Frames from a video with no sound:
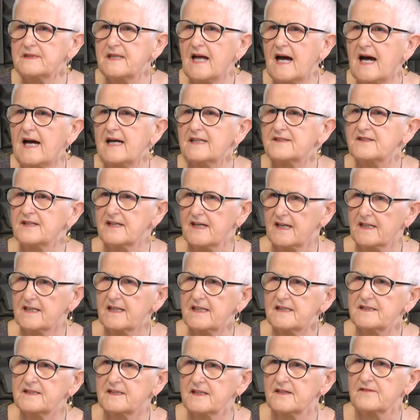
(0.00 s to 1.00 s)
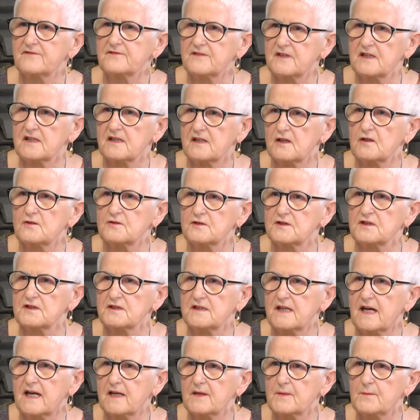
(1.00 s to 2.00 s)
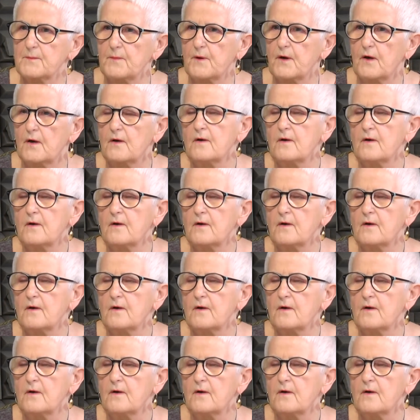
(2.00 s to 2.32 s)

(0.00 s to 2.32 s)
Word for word: na tragedię w tych rodzinach. Bo...